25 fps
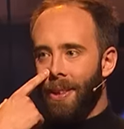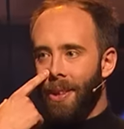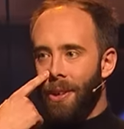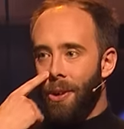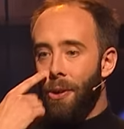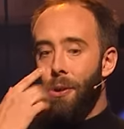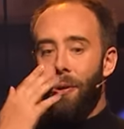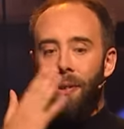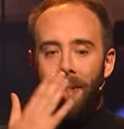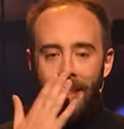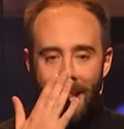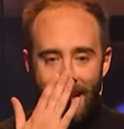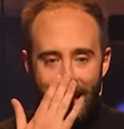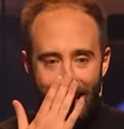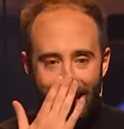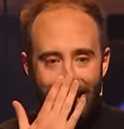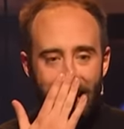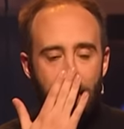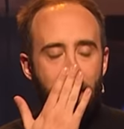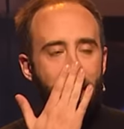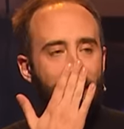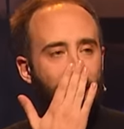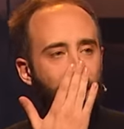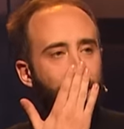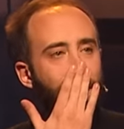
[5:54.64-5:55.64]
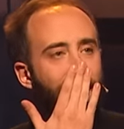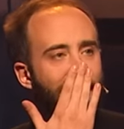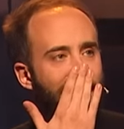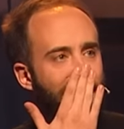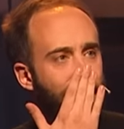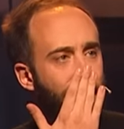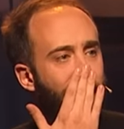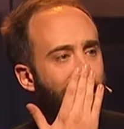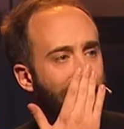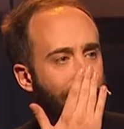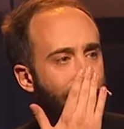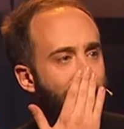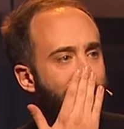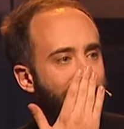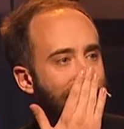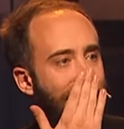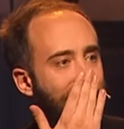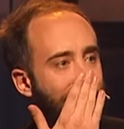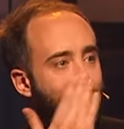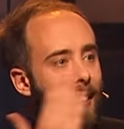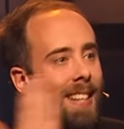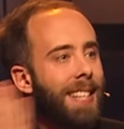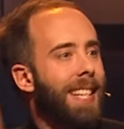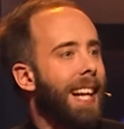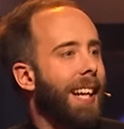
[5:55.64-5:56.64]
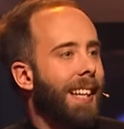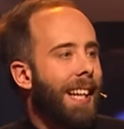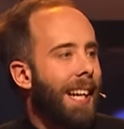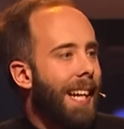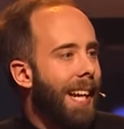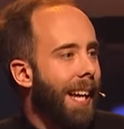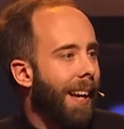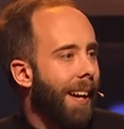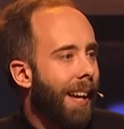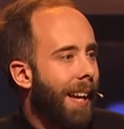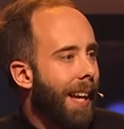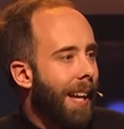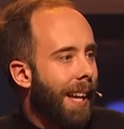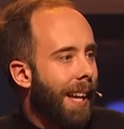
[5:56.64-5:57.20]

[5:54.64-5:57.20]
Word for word: Le nez, c'est ma nouvelle zone érogène. Enfin, c'est un délire.